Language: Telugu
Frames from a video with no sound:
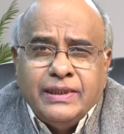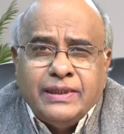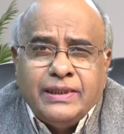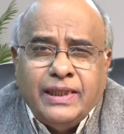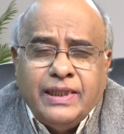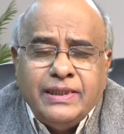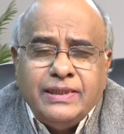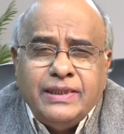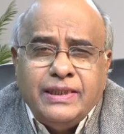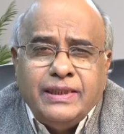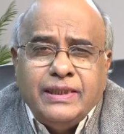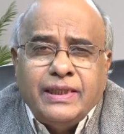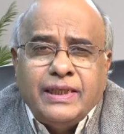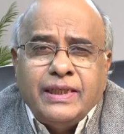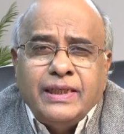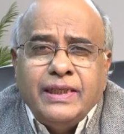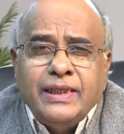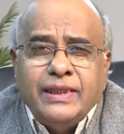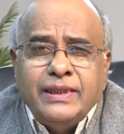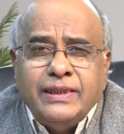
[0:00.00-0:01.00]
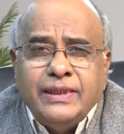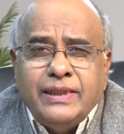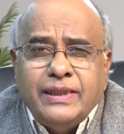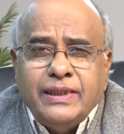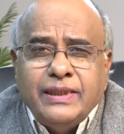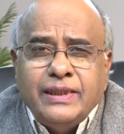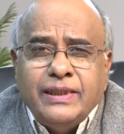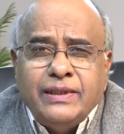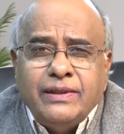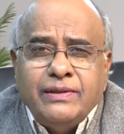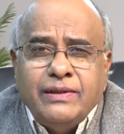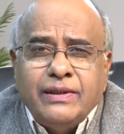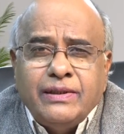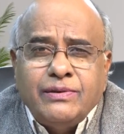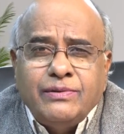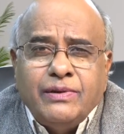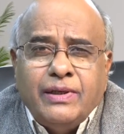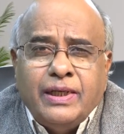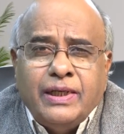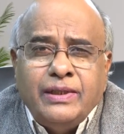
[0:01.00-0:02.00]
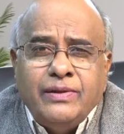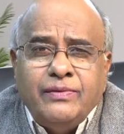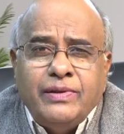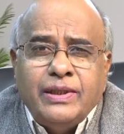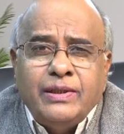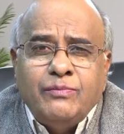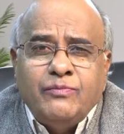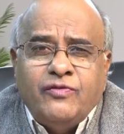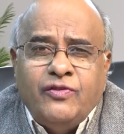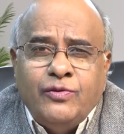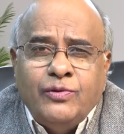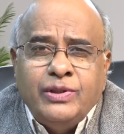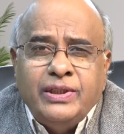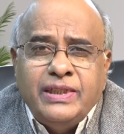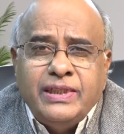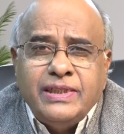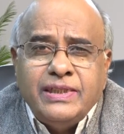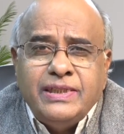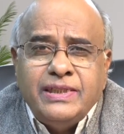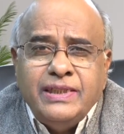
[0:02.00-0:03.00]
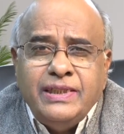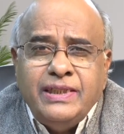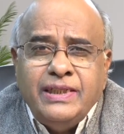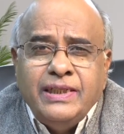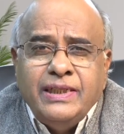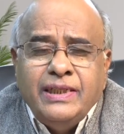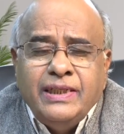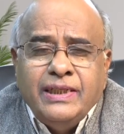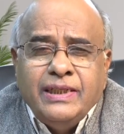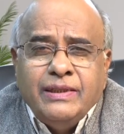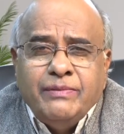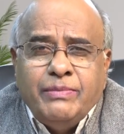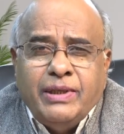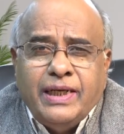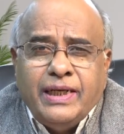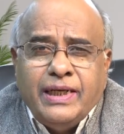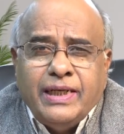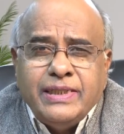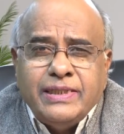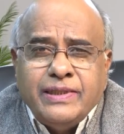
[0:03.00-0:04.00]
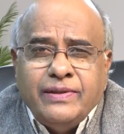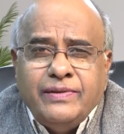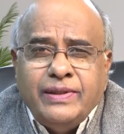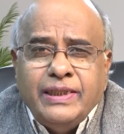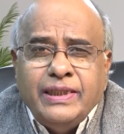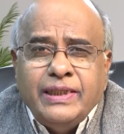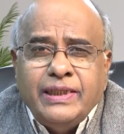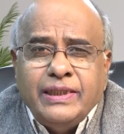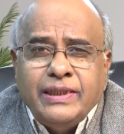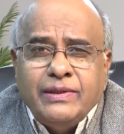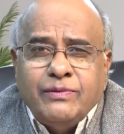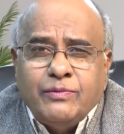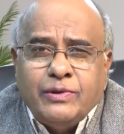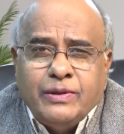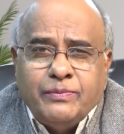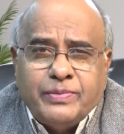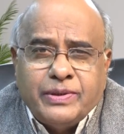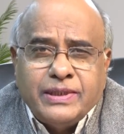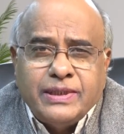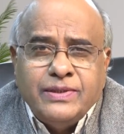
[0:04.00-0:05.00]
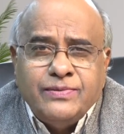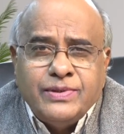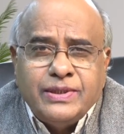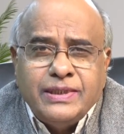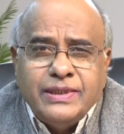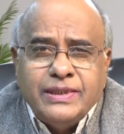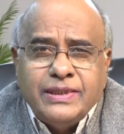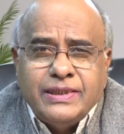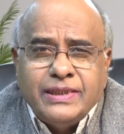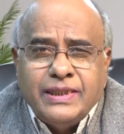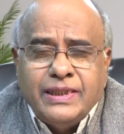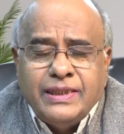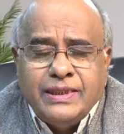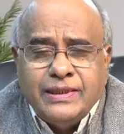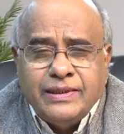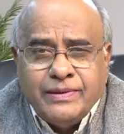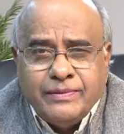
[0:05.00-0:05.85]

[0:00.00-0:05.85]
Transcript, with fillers: దాశరథ రంగాచార్య గారు నాకు ఆదివారం ఫోన్ చేసి బారాసవయానికి కూడా ప్రశంసించిన